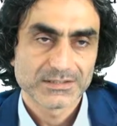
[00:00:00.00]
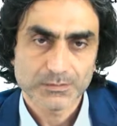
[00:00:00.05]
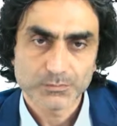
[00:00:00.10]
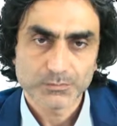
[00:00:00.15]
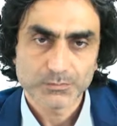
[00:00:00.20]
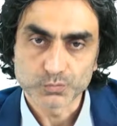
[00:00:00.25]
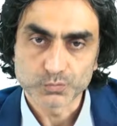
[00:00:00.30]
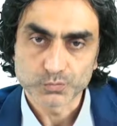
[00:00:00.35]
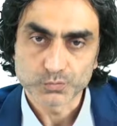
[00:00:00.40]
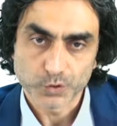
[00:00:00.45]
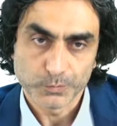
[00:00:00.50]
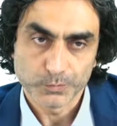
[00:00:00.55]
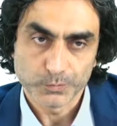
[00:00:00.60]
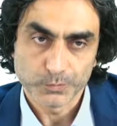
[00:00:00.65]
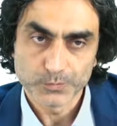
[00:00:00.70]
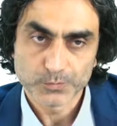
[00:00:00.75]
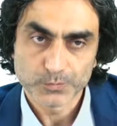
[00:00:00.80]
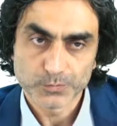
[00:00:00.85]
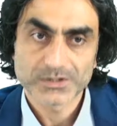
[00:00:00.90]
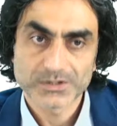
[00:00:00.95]
Tabi bu
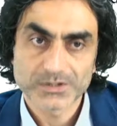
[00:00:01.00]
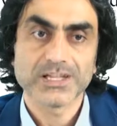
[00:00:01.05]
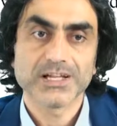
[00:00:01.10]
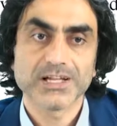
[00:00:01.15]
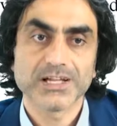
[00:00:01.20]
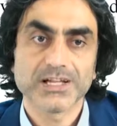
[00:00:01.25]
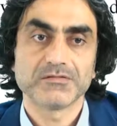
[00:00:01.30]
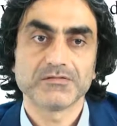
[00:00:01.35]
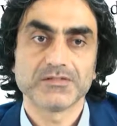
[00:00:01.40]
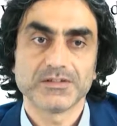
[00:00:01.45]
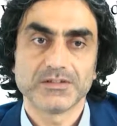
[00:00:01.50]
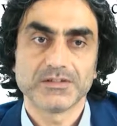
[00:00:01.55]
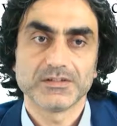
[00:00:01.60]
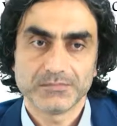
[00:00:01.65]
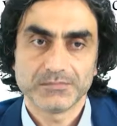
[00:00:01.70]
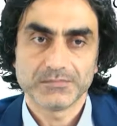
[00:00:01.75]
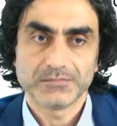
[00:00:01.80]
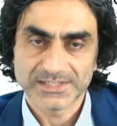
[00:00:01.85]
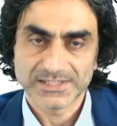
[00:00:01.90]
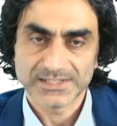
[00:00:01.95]
toplumumuzda da
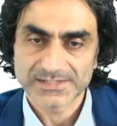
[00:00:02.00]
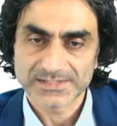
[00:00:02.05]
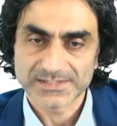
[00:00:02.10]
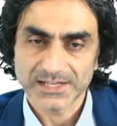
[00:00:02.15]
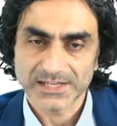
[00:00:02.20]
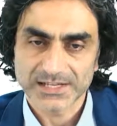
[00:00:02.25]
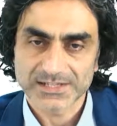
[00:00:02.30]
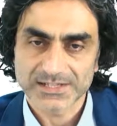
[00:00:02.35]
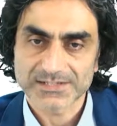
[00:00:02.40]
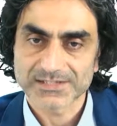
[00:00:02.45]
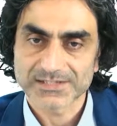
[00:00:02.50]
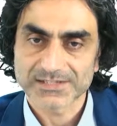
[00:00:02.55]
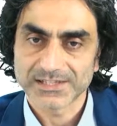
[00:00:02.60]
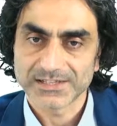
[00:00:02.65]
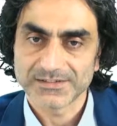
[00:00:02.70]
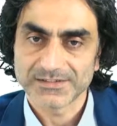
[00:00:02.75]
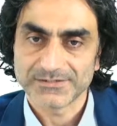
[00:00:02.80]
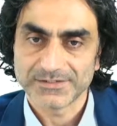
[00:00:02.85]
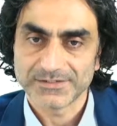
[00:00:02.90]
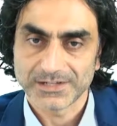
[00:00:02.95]
ikisi
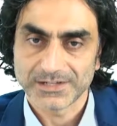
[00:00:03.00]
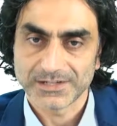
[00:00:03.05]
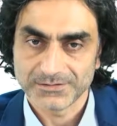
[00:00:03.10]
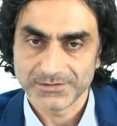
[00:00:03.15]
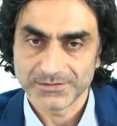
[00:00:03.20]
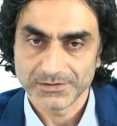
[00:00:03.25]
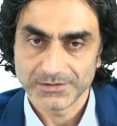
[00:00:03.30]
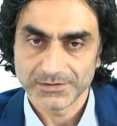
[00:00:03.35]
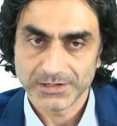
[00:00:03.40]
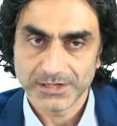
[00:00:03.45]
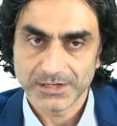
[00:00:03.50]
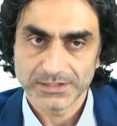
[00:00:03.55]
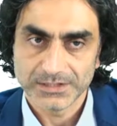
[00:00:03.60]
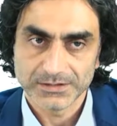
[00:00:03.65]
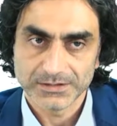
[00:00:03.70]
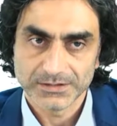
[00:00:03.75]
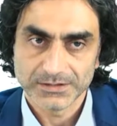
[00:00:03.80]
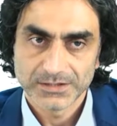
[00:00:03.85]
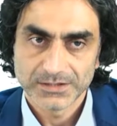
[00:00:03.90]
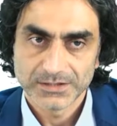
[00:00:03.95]
arasında fark var.
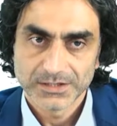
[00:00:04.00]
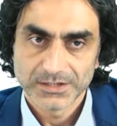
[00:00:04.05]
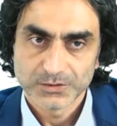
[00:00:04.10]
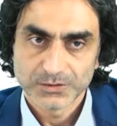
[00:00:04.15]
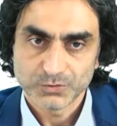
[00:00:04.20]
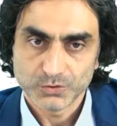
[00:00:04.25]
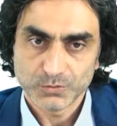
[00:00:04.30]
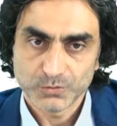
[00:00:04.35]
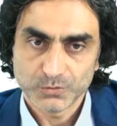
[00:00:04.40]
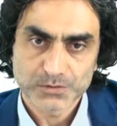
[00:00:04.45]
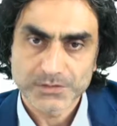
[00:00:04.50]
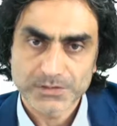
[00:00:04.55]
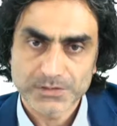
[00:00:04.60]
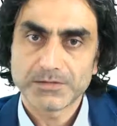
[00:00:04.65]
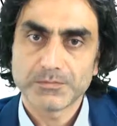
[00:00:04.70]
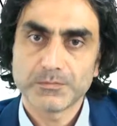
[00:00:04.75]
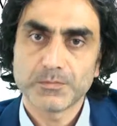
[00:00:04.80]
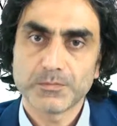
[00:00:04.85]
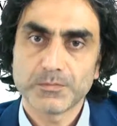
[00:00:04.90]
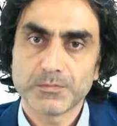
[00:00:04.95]
Yani domuz
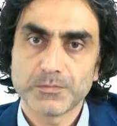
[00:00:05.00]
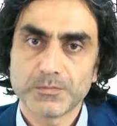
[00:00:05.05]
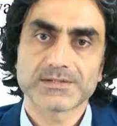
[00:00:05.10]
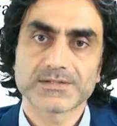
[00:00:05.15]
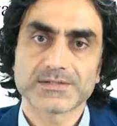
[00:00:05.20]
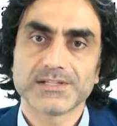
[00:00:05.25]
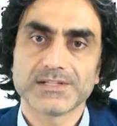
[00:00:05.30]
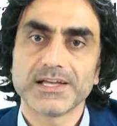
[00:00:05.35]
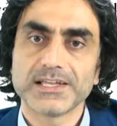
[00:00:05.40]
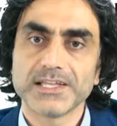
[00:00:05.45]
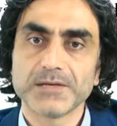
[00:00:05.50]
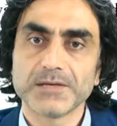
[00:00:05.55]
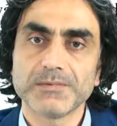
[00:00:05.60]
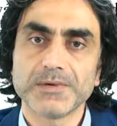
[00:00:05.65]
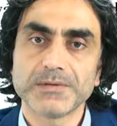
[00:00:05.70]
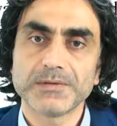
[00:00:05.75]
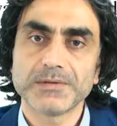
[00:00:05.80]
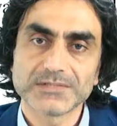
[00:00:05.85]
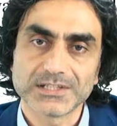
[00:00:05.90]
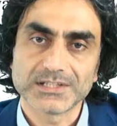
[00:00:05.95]
etimi asla
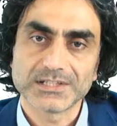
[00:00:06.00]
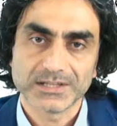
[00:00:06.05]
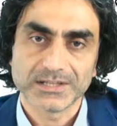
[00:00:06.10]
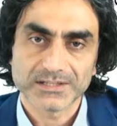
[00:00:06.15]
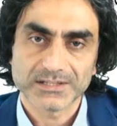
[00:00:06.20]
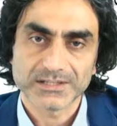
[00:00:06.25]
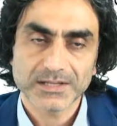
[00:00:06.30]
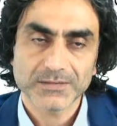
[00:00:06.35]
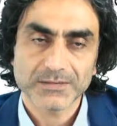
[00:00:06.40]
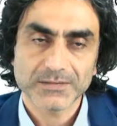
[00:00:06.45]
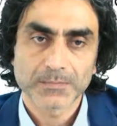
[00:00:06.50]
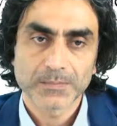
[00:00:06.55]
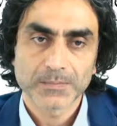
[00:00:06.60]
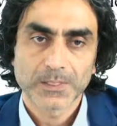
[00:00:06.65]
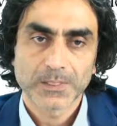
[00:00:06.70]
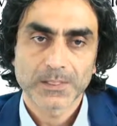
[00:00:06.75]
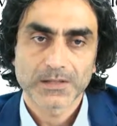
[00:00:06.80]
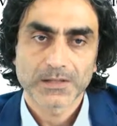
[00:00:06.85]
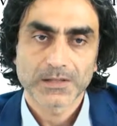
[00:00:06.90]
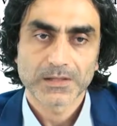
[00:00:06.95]
yemem diyen adam
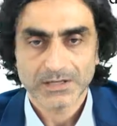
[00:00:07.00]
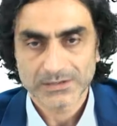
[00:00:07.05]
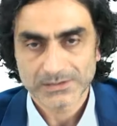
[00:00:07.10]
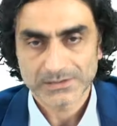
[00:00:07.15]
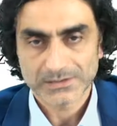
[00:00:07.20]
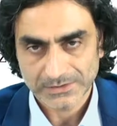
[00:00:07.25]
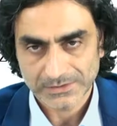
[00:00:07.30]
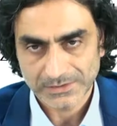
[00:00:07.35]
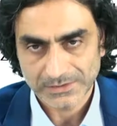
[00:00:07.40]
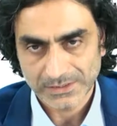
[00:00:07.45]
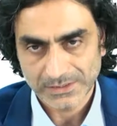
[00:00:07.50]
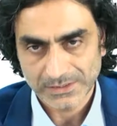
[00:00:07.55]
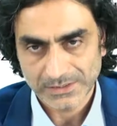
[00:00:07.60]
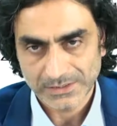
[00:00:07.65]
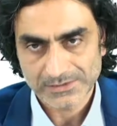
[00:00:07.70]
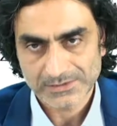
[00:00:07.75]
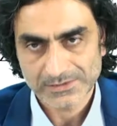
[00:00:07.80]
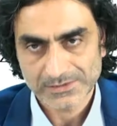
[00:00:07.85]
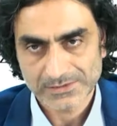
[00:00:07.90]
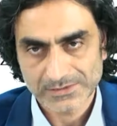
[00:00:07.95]

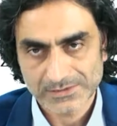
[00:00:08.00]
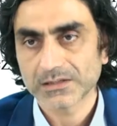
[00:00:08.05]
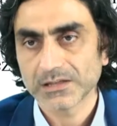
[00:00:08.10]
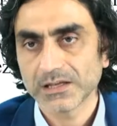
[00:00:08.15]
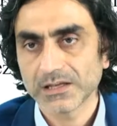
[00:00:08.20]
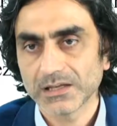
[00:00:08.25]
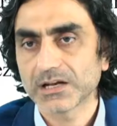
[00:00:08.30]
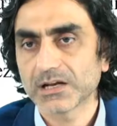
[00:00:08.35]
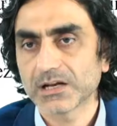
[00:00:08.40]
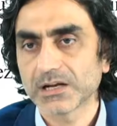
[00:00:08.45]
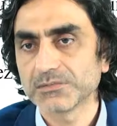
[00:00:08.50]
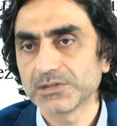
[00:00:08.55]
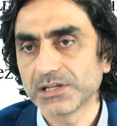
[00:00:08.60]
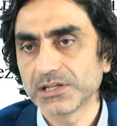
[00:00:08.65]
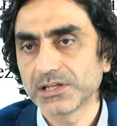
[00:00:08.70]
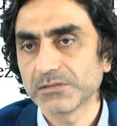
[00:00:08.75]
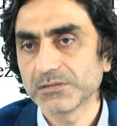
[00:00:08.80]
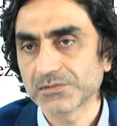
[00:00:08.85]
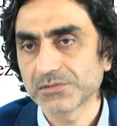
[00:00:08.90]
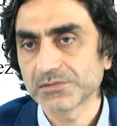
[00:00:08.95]
rahatlıkla sanki haram
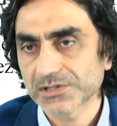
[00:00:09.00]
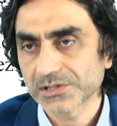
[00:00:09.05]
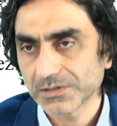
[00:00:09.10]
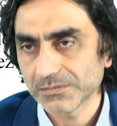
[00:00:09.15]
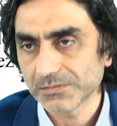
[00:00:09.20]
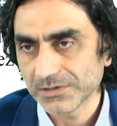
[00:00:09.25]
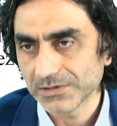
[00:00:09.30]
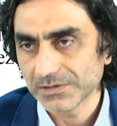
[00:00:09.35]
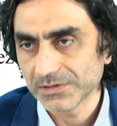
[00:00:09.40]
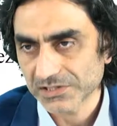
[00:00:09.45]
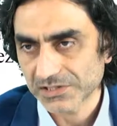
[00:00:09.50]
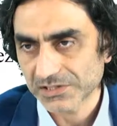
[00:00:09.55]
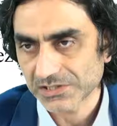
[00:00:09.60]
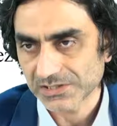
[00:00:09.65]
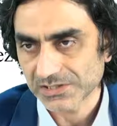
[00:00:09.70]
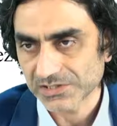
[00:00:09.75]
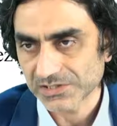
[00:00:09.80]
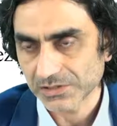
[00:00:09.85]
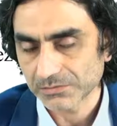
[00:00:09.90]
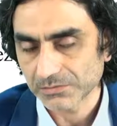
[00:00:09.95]
değilmiş gibi
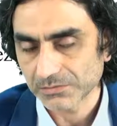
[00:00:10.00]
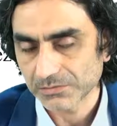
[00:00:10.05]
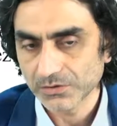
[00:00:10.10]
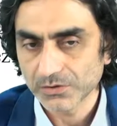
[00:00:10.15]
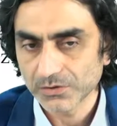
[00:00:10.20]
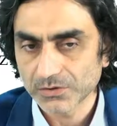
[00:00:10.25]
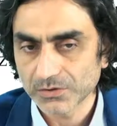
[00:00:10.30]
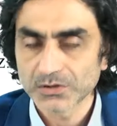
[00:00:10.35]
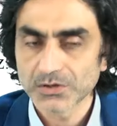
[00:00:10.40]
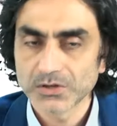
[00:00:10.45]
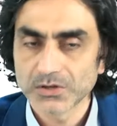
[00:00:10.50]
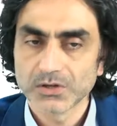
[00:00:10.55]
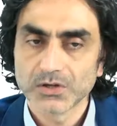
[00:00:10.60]
içki içebiliyor.